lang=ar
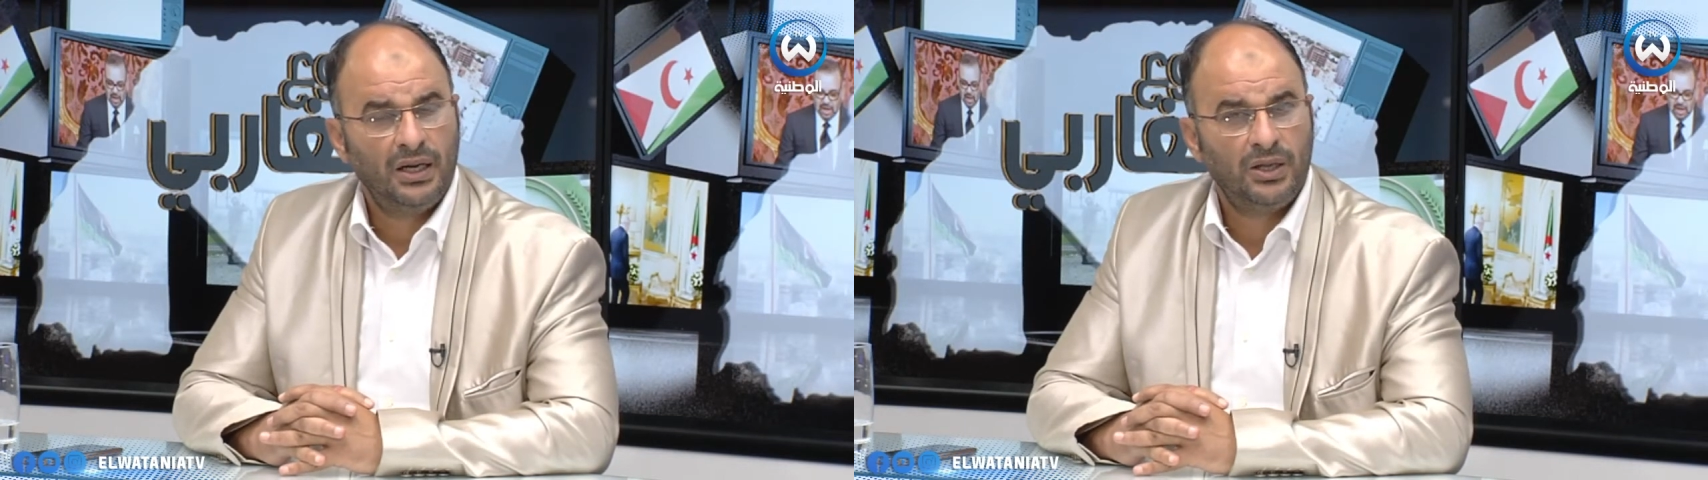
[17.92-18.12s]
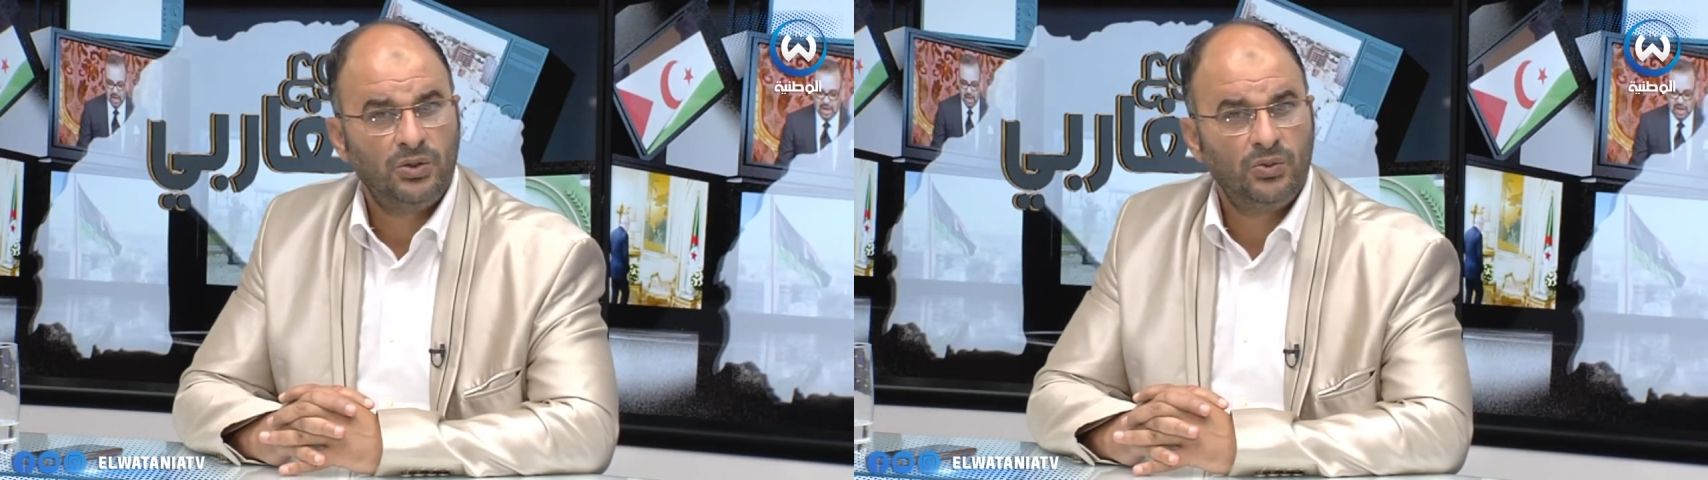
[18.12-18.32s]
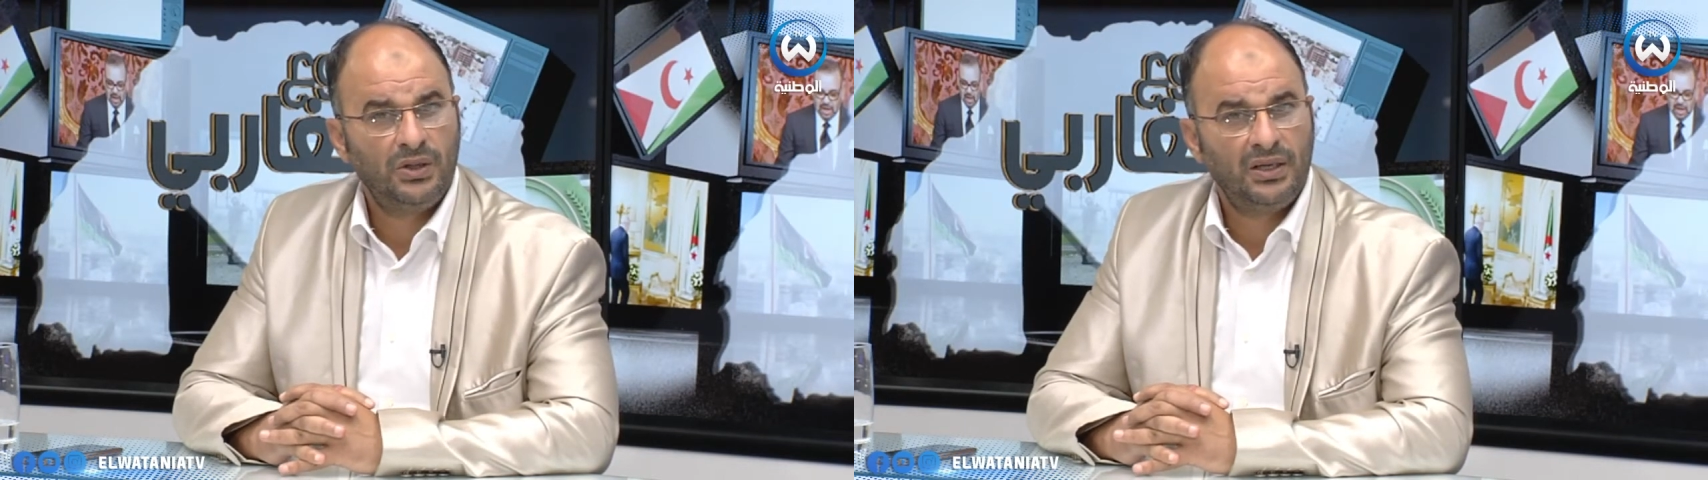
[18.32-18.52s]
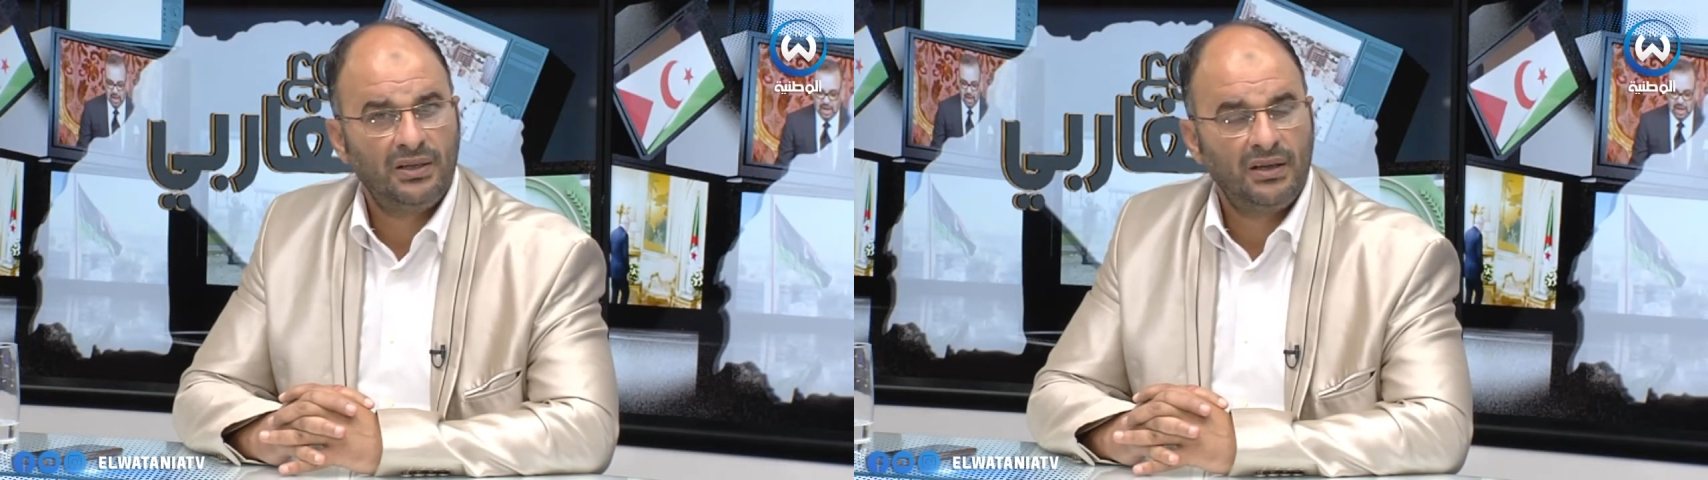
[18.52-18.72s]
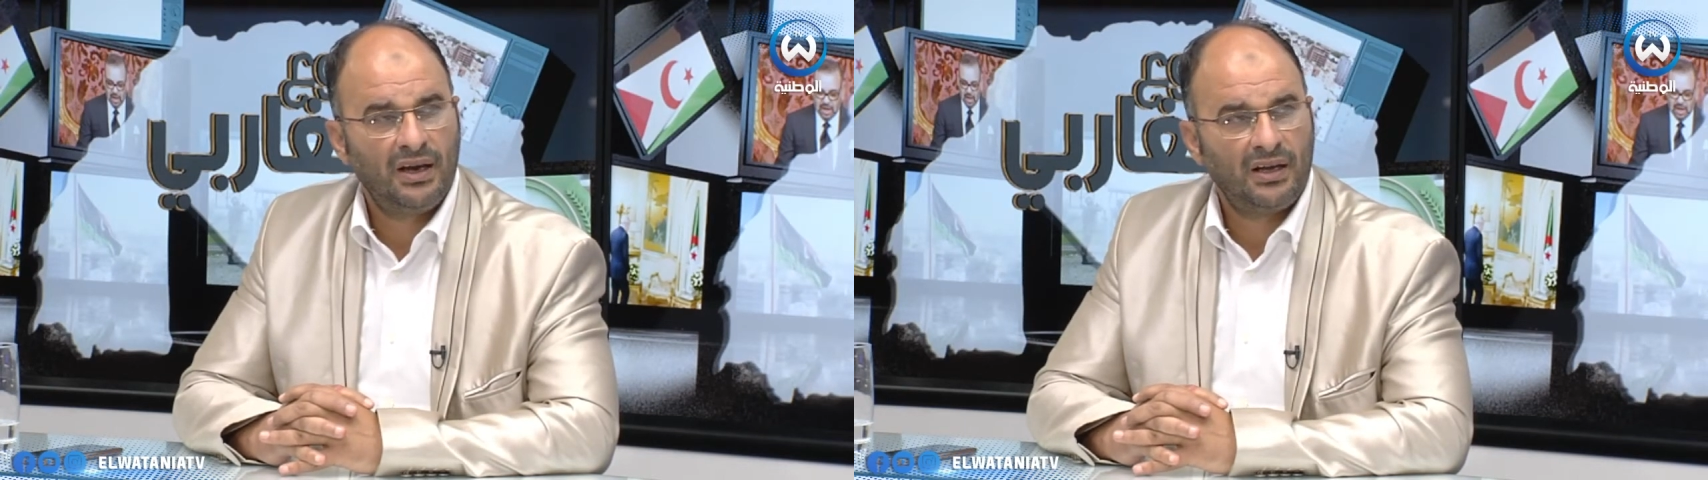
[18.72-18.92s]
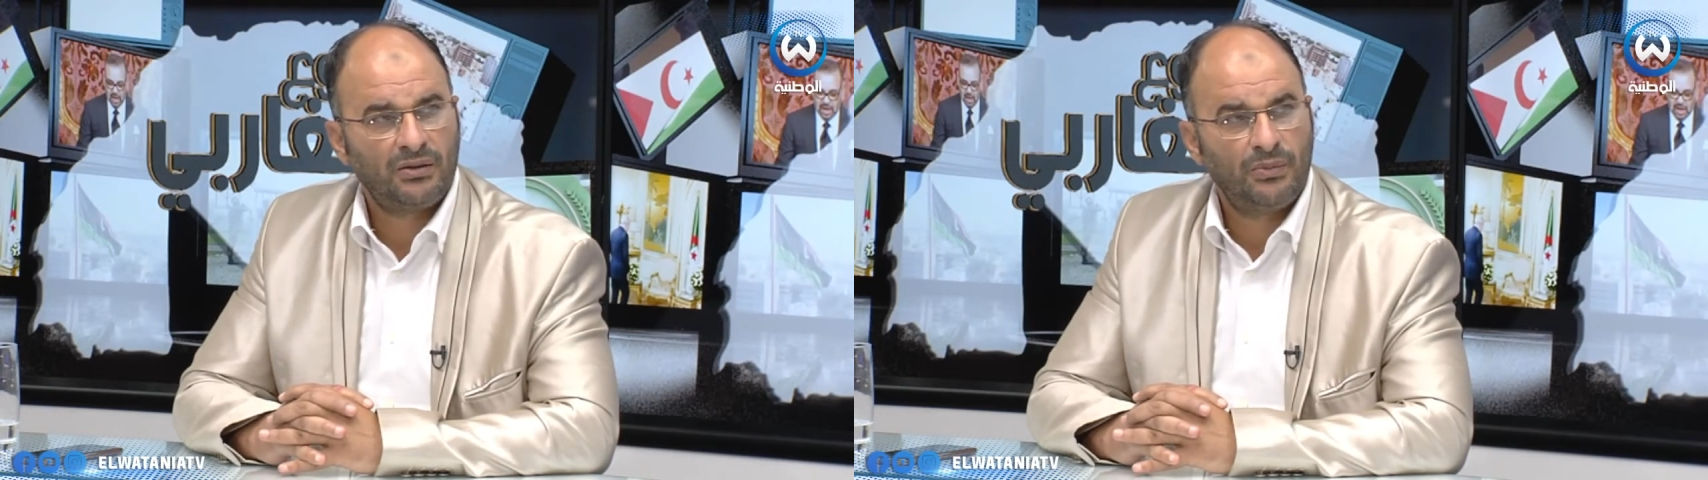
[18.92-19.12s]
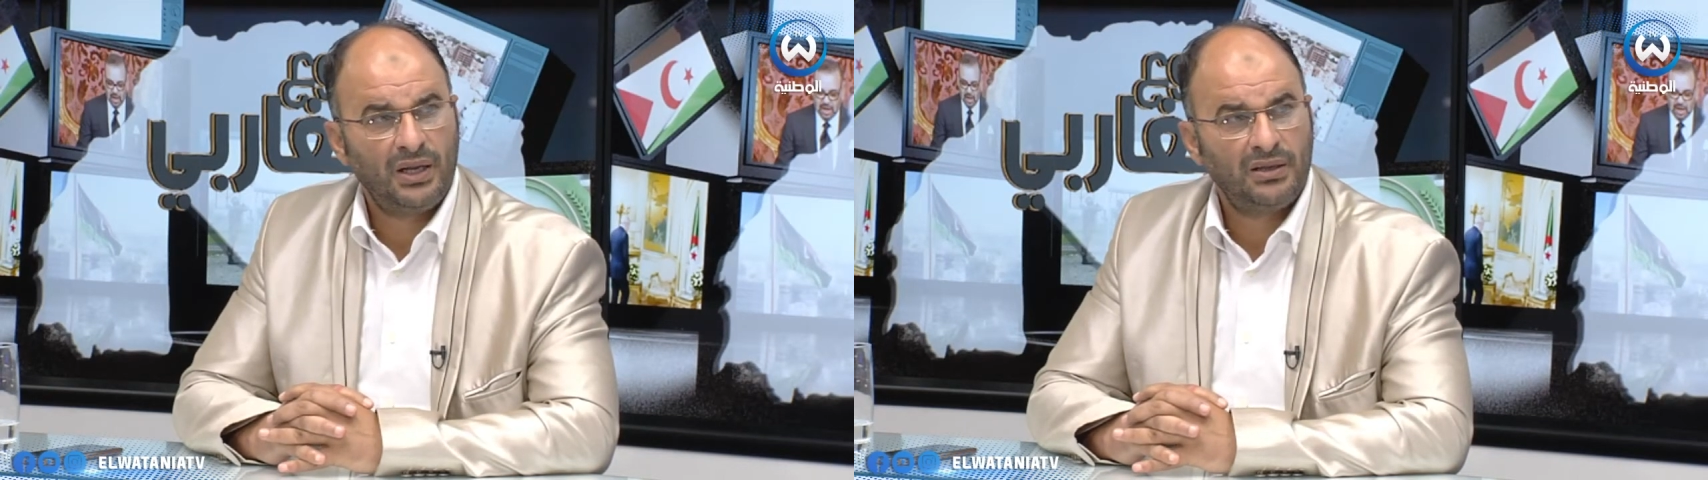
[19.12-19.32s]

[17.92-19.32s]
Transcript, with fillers: الدول لديها أطماع